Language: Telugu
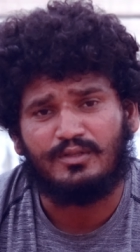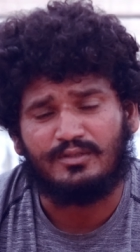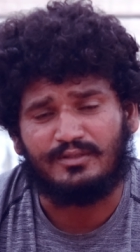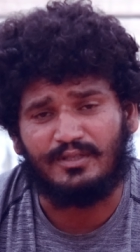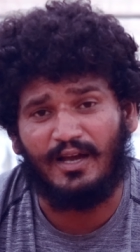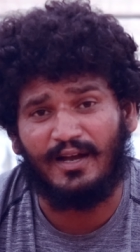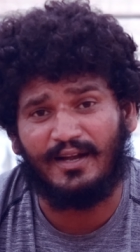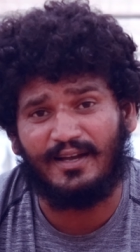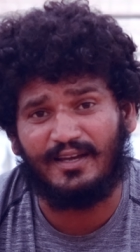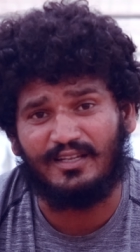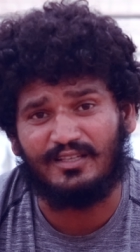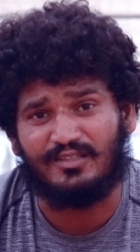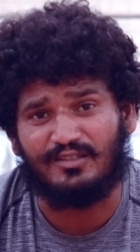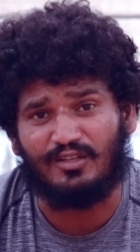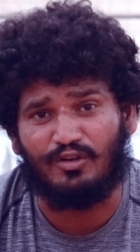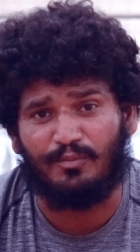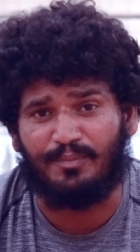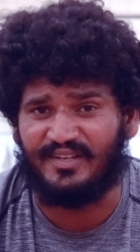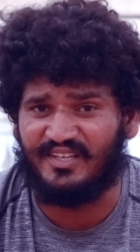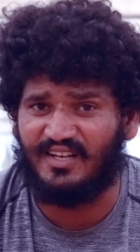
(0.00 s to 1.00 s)

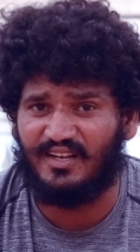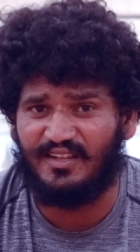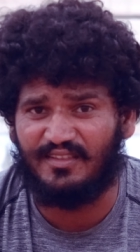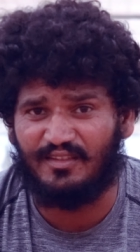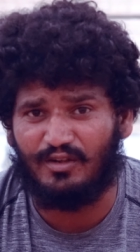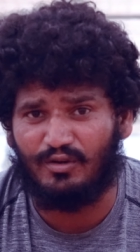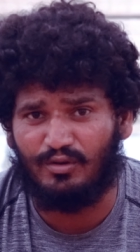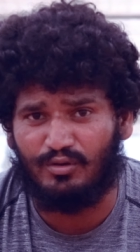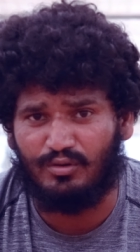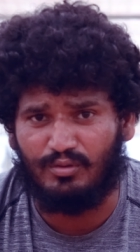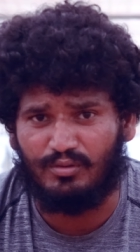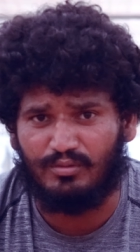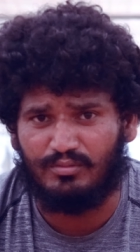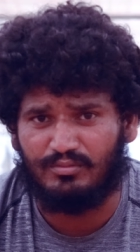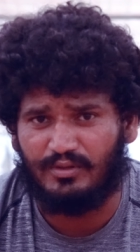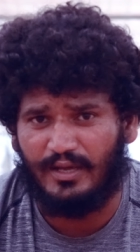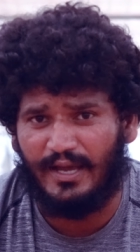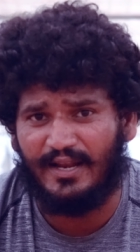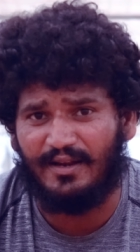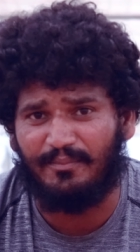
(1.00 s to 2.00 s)
సహకరిస్తారు ప్రజలందరూ
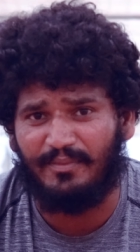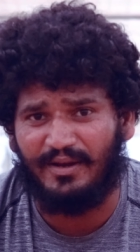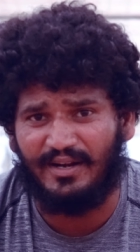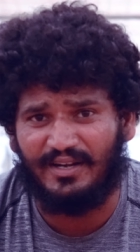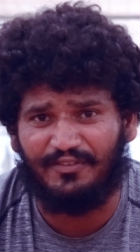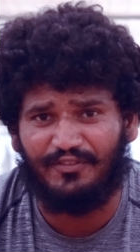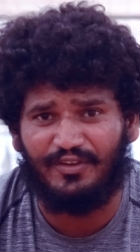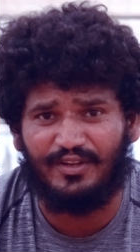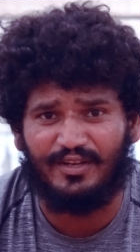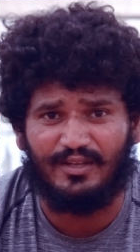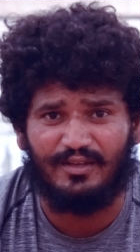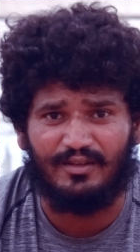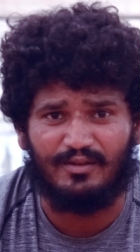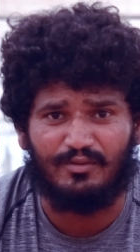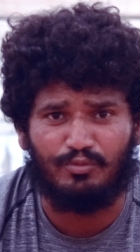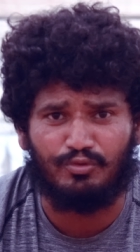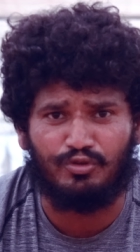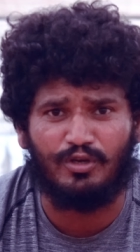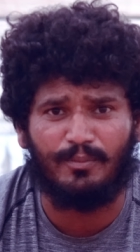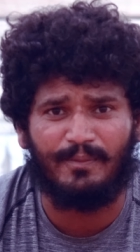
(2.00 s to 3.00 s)
ఆయన మాట విని
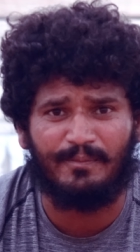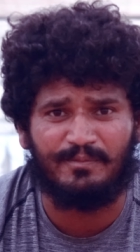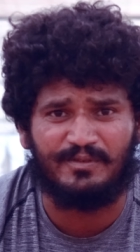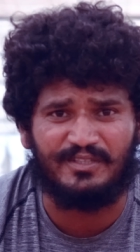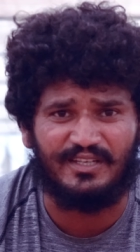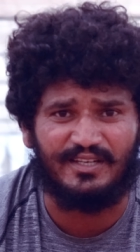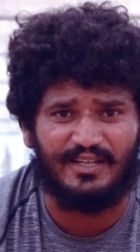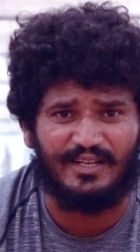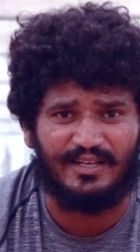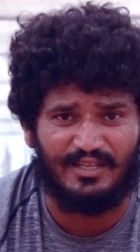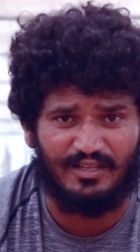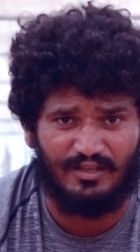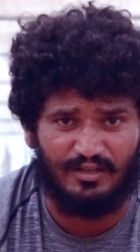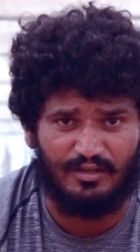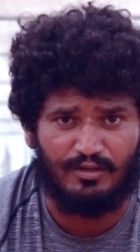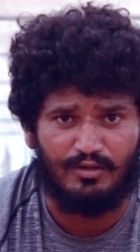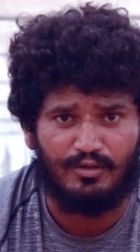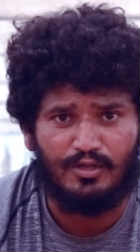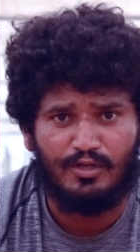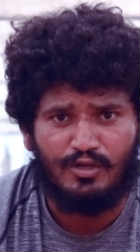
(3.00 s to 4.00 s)
ఉద్యమం చేయడానికి
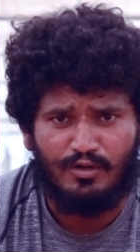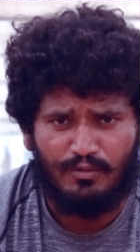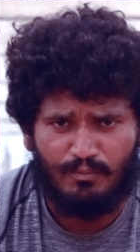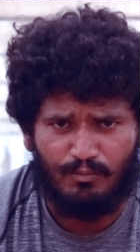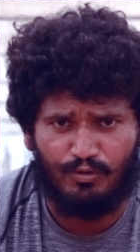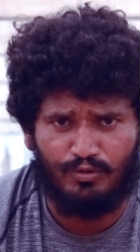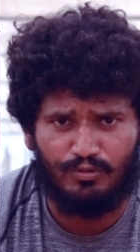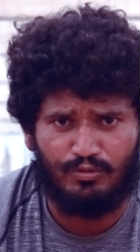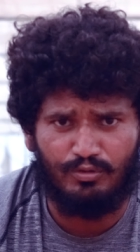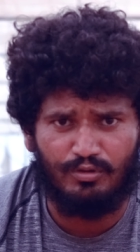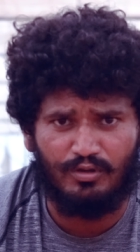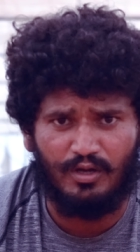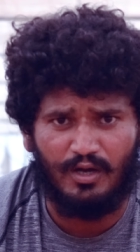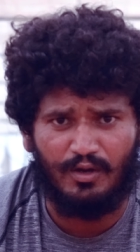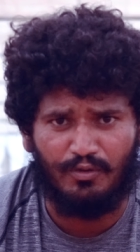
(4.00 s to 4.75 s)
ముందుగా